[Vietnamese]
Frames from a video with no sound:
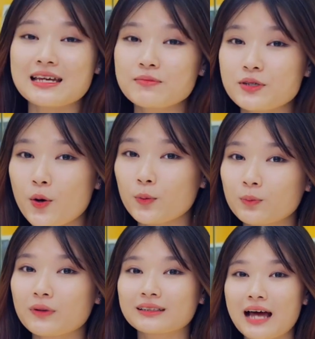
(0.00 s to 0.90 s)

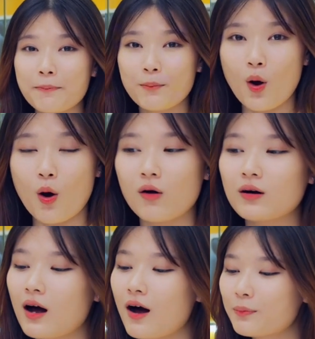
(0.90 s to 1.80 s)
Samsung, Apple,
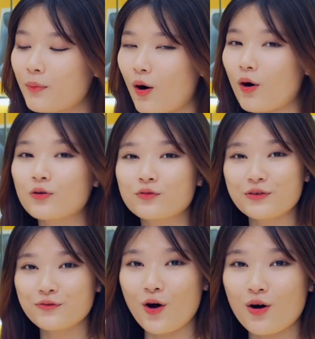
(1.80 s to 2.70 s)
Oppo,
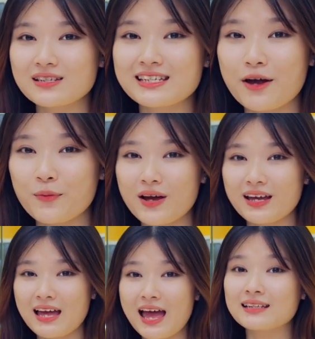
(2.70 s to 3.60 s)
Vivo,
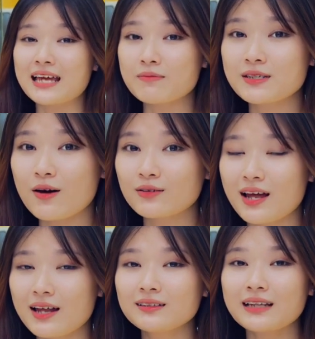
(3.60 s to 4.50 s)
Xiaomi giảm sâu
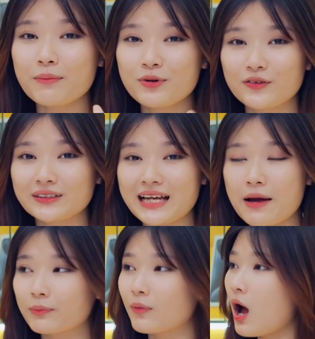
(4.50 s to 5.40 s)
đến 50%.